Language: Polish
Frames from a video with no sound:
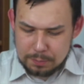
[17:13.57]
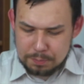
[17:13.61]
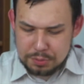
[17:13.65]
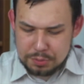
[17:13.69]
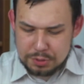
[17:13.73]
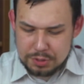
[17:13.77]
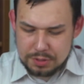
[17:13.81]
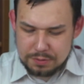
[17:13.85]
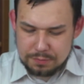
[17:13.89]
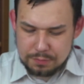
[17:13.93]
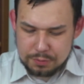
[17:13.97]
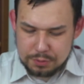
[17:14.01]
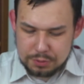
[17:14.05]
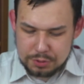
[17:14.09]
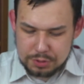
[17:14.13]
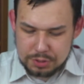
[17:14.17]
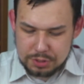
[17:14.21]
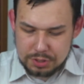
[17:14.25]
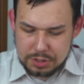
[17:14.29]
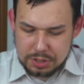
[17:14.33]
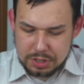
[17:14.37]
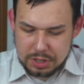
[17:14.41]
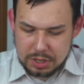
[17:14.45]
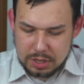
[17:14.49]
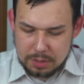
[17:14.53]

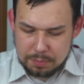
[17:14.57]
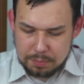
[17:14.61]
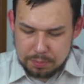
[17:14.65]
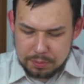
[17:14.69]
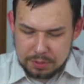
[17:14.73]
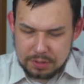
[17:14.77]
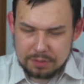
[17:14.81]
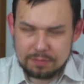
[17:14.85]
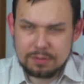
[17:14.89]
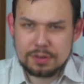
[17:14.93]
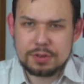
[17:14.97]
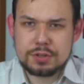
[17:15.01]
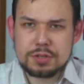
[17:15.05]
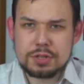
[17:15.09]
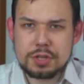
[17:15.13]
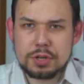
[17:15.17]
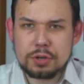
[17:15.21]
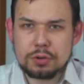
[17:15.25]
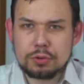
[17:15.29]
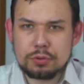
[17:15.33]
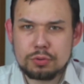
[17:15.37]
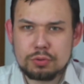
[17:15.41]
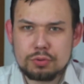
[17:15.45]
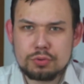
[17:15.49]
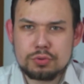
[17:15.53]
przewoźnika, ponieważ
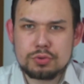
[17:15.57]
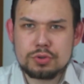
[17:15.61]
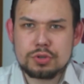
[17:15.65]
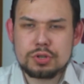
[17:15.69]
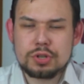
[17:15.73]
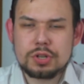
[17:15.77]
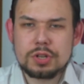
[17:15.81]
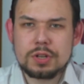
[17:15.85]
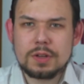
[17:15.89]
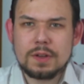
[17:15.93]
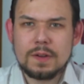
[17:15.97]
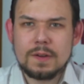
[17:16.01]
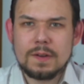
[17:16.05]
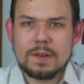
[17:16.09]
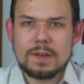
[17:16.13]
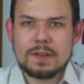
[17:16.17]
niektórzy